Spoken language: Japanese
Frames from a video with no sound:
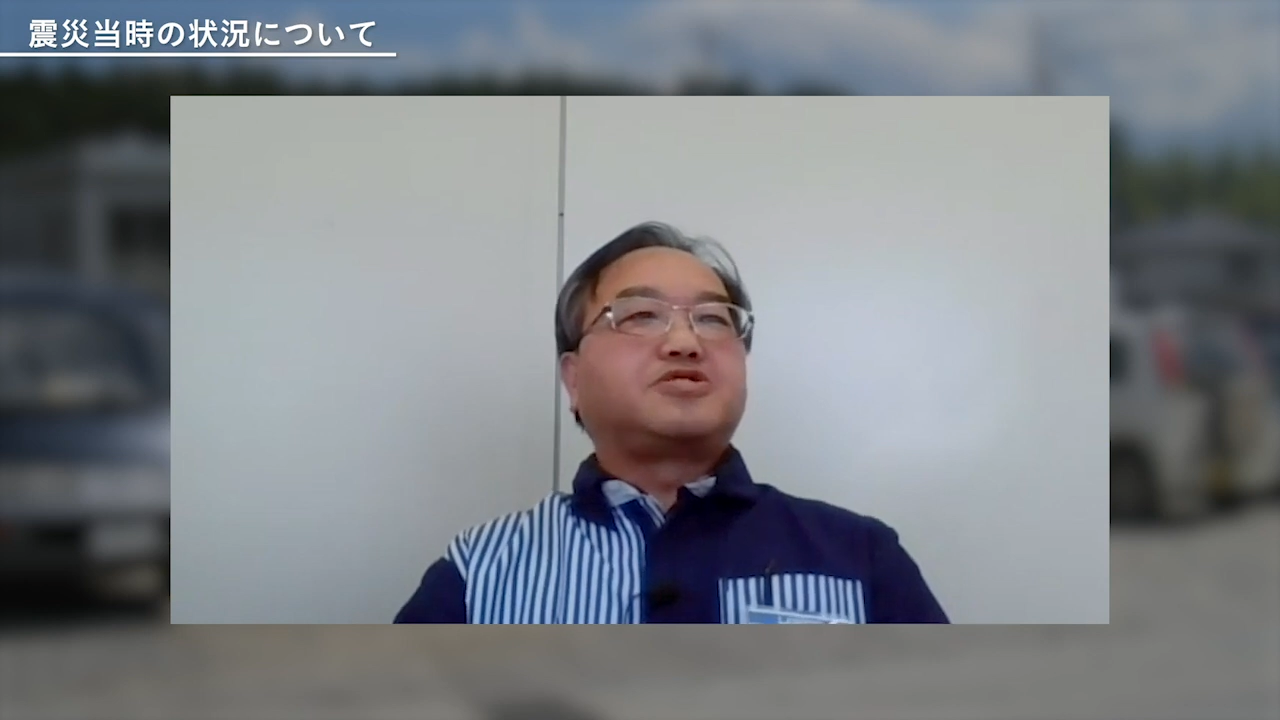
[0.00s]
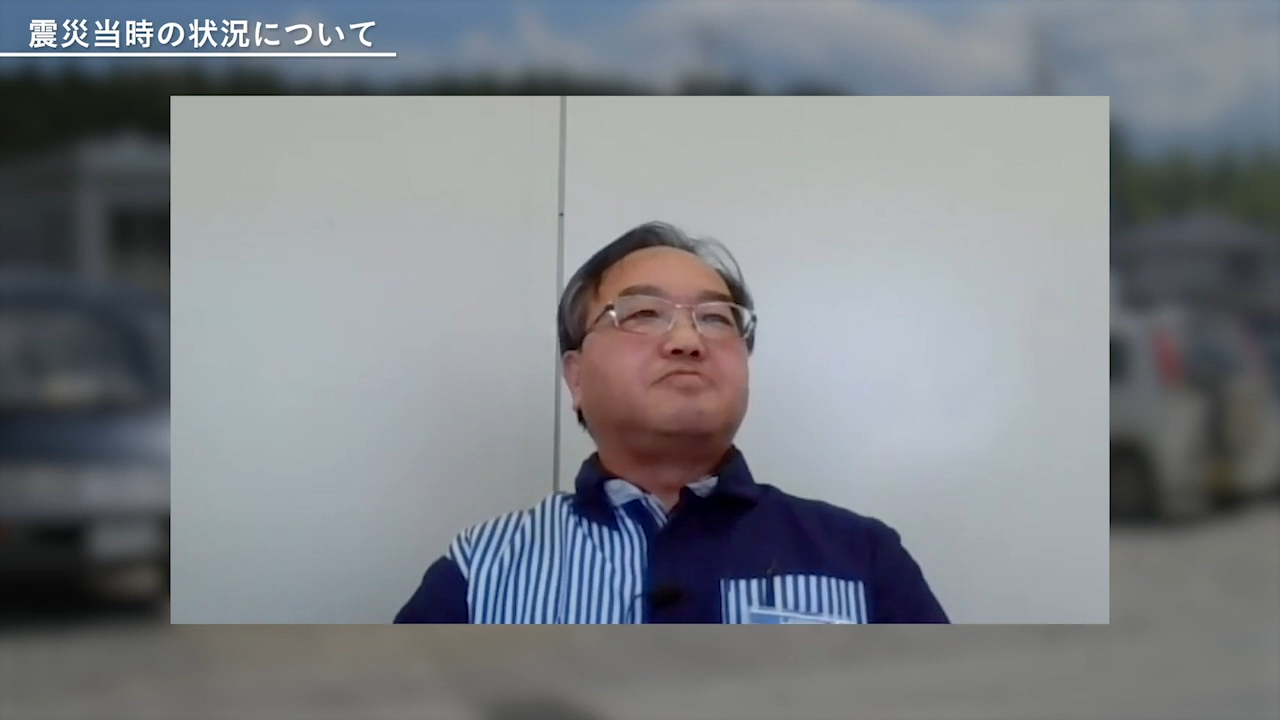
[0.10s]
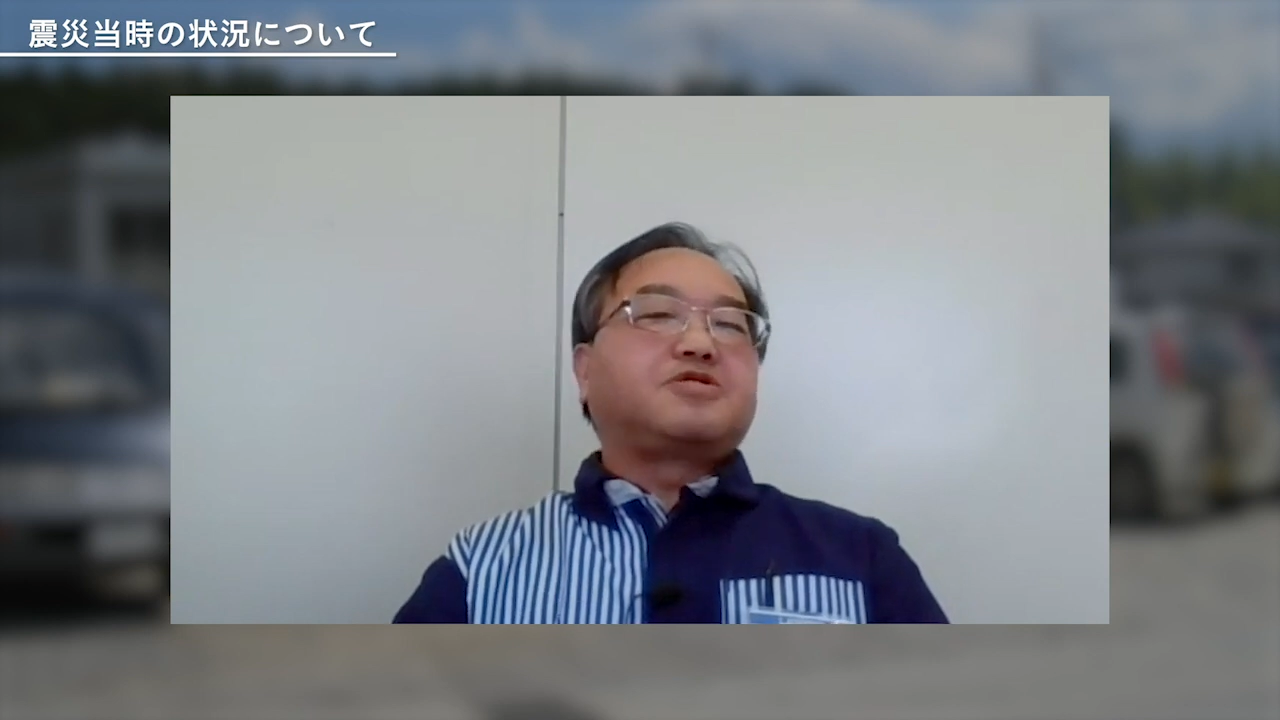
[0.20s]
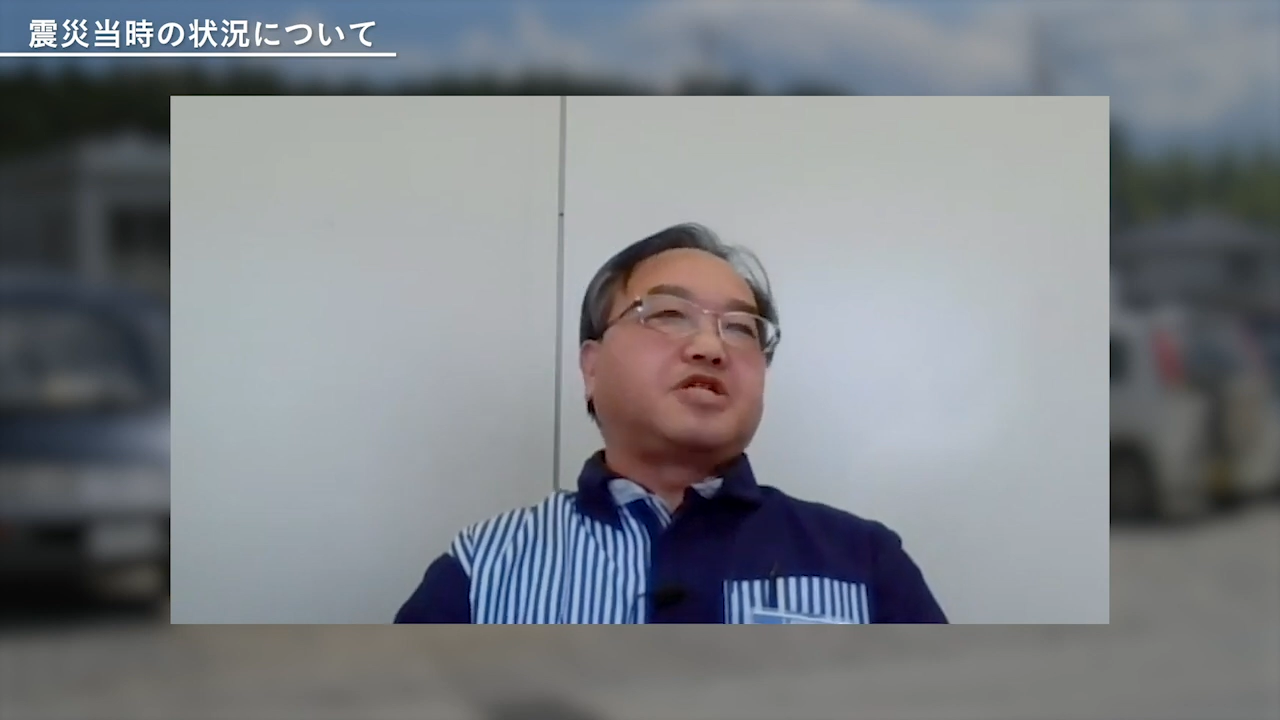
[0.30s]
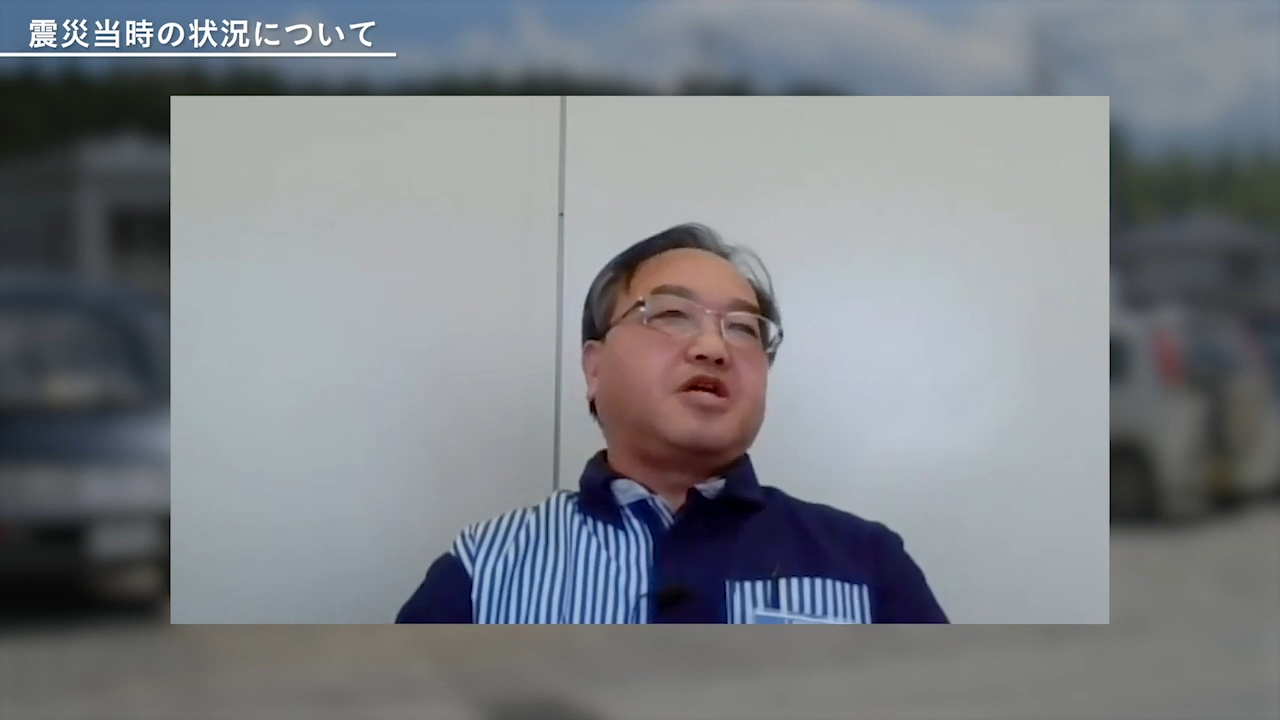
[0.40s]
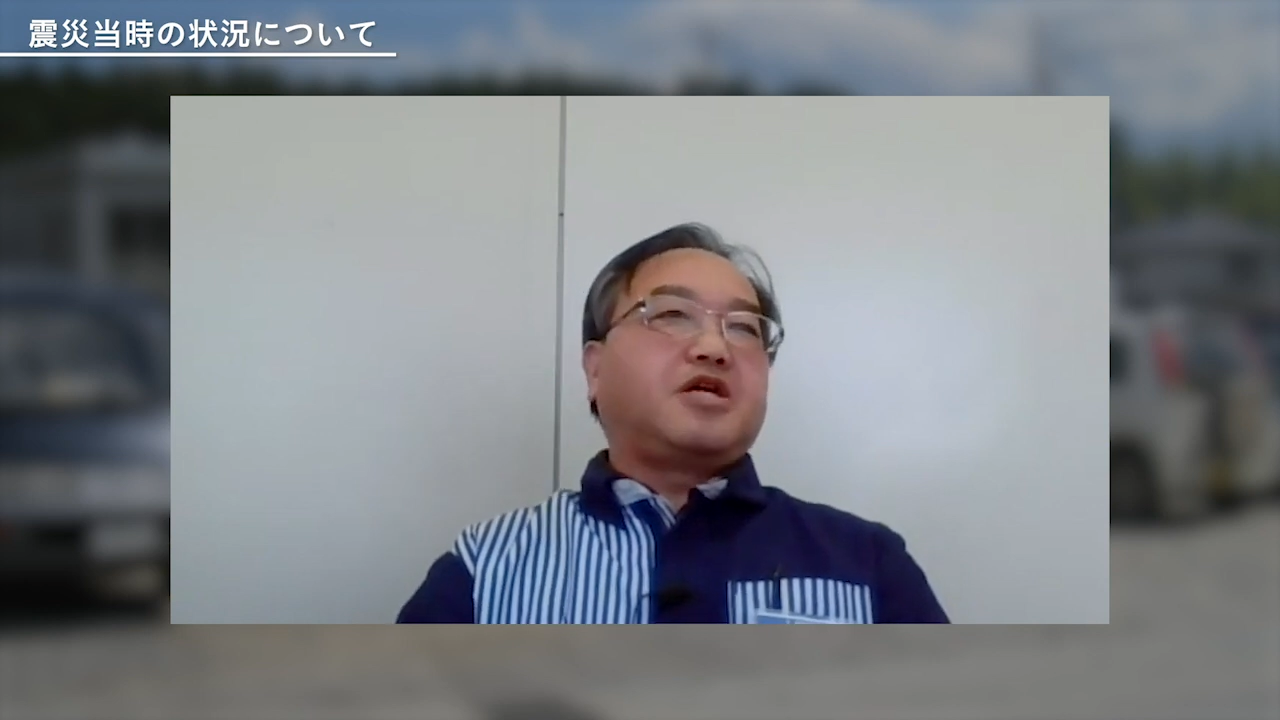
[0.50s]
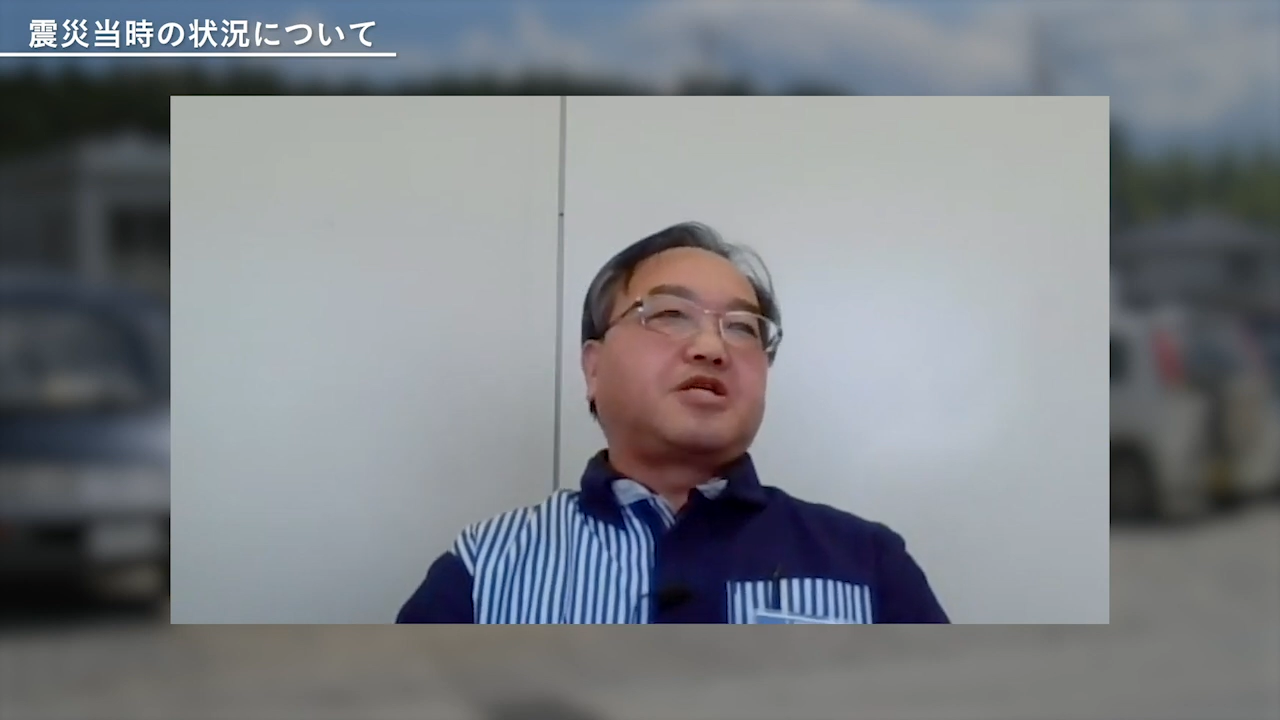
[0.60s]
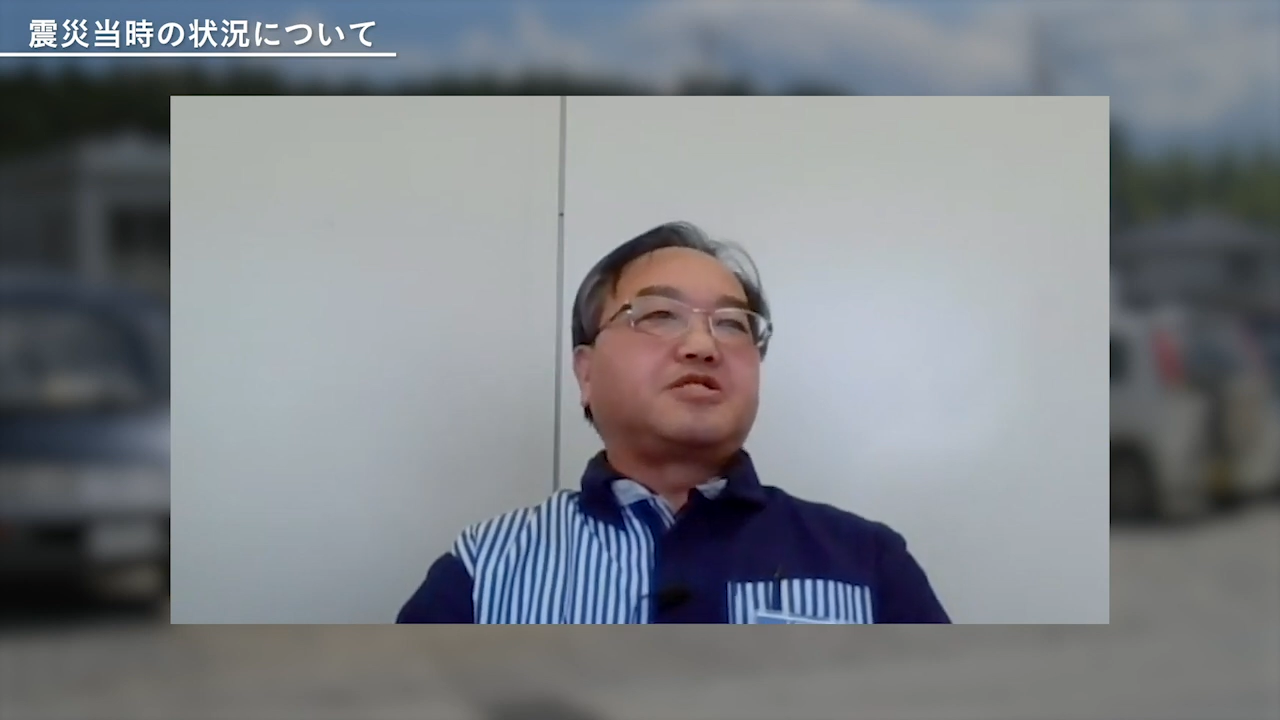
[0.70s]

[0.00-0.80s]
車で